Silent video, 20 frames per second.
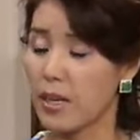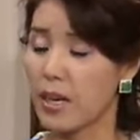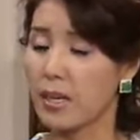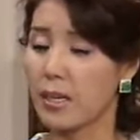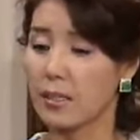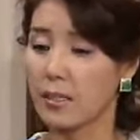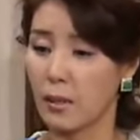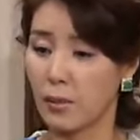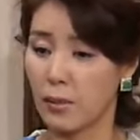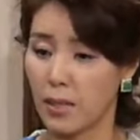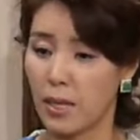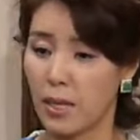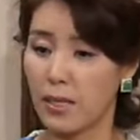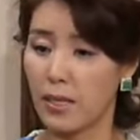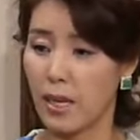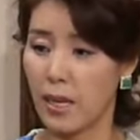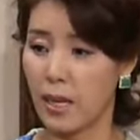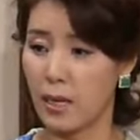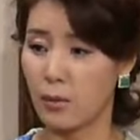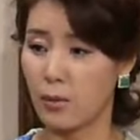미안하다고
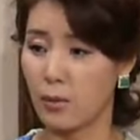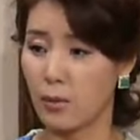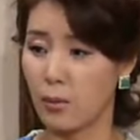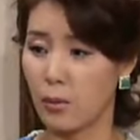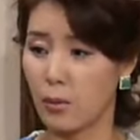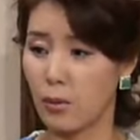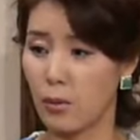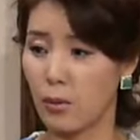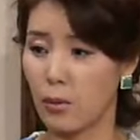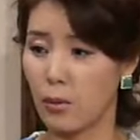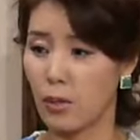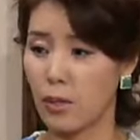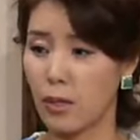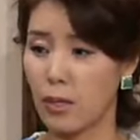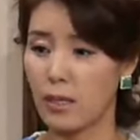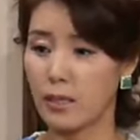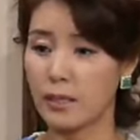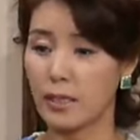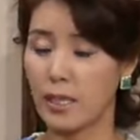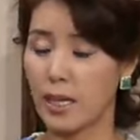얘기하고
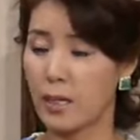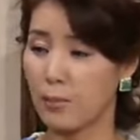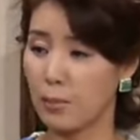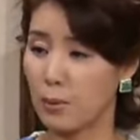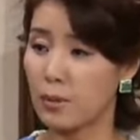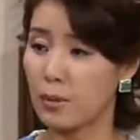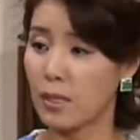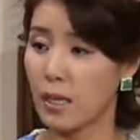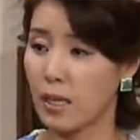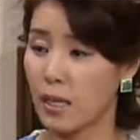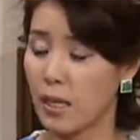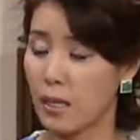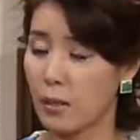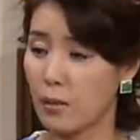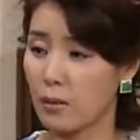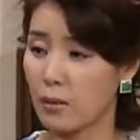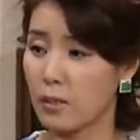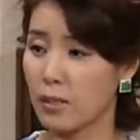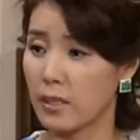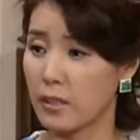잘
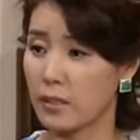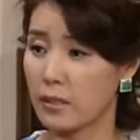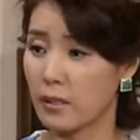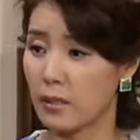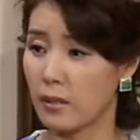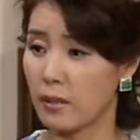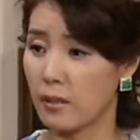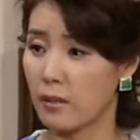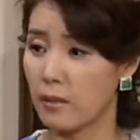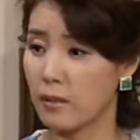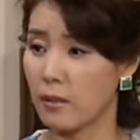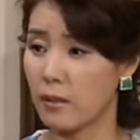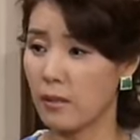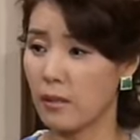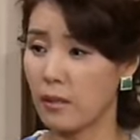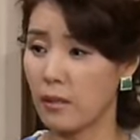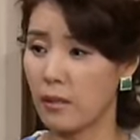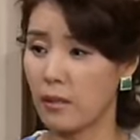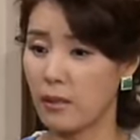부탁하고 그랬어요.